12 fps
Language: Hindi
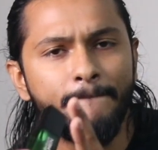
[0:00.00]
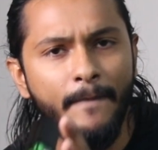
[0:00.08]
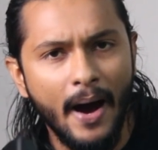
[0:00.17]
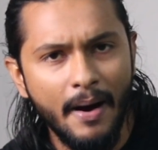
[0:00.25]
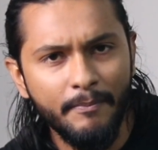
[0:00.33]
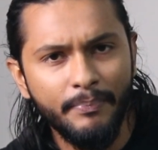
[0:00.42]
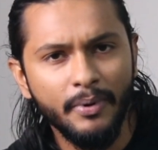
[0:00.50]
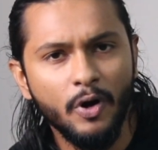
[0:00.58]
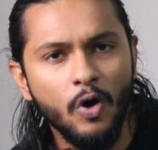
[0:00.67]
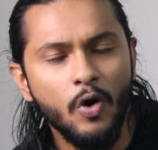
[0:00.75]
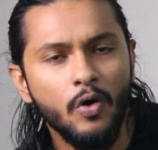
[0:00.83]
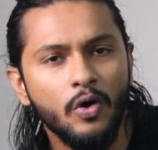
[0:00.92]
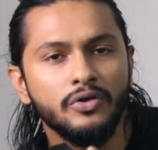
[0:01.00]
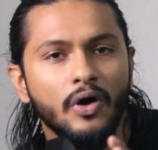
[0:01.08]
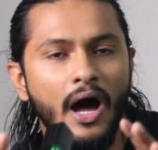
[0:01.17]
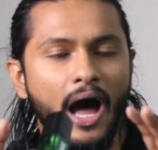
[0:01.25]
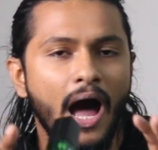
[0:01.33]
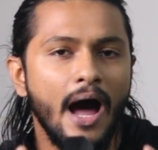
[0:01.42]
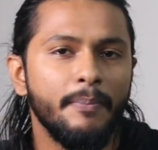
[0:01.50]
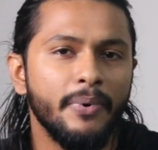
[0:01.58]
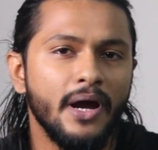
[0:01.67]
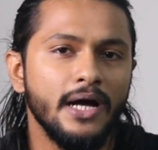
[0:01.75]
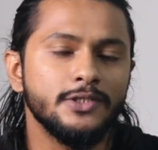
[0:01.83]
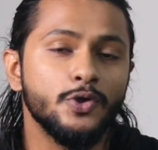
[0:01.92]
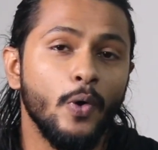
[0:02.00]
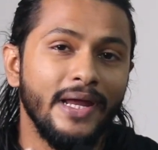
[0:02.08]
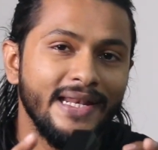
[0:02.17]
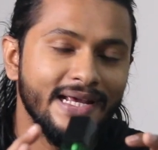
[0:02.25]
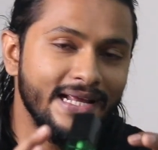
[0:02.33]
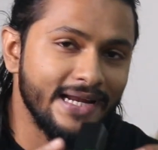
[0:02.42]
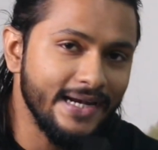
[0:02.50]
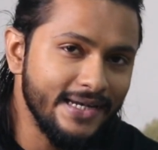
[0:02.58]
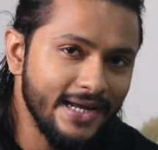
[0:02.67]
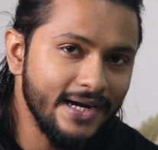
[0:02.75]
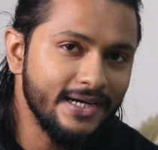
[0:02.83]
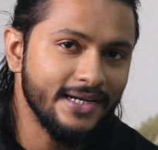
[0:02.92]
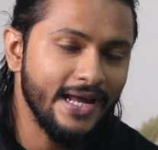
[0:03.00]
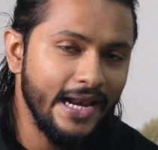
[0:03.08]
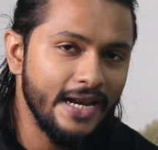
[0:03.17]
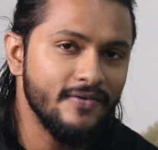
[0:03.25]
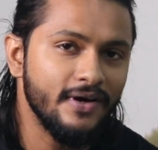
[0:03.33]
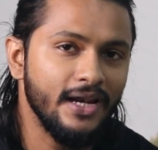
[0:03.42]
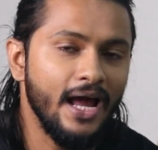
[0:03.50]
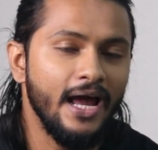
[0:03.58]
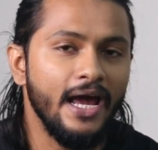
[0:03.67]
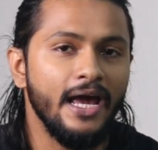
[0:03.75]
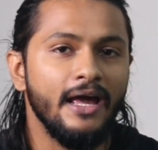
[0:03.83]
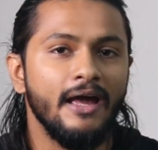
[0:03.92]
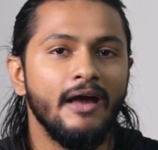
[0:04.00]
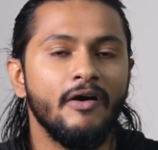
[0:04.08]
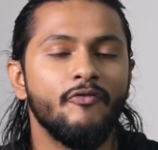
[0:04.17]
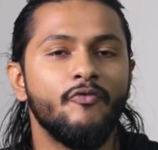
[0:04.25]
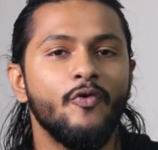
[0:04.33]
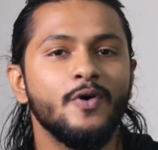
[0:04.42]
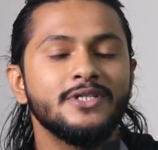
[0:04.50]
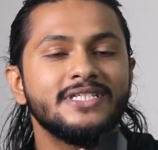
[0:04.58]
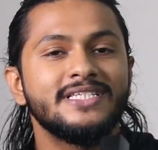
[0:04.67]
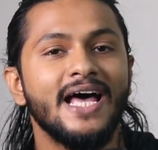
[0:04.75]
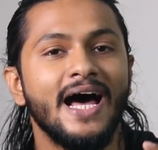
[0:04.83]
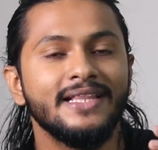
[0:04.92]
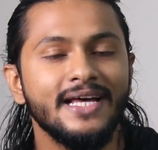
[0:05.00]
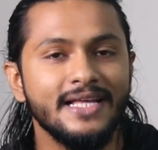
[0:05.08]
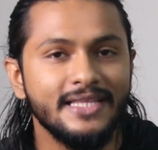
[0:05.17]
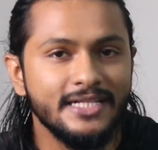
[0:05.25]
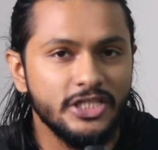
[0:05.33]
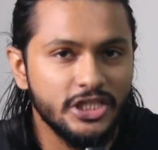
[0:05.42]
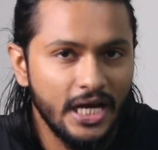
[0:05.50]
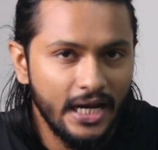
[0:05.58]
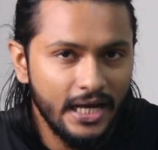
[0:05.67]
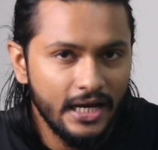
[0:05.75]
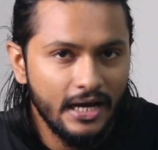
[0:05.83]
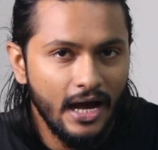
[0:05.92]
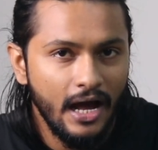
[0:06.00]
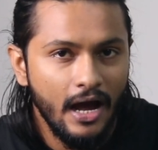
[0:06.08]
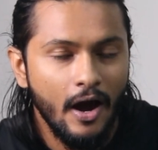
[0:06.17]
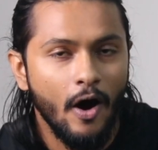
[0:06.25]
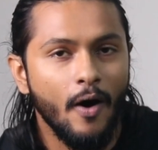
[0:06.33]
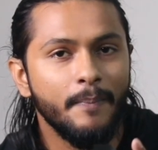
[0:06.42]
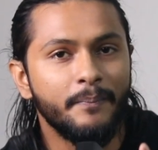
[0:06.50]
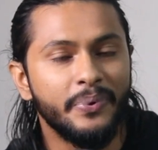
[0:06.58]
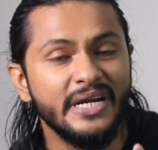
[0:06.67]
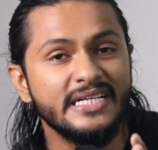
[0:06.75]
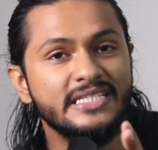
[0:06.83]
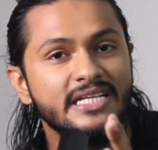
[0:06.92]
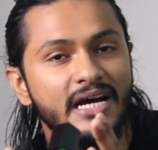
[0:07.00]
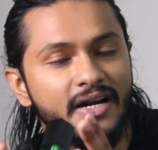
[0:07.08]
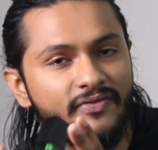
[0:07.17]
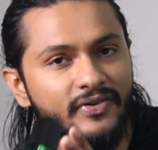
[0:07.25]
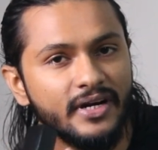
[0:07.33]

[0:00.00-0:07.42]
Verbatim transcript: पंप को तो आपका जो इंग्रेडिएंट रहने वाला है वो ज़्यादा दिन चलेगा और प्रिजर्व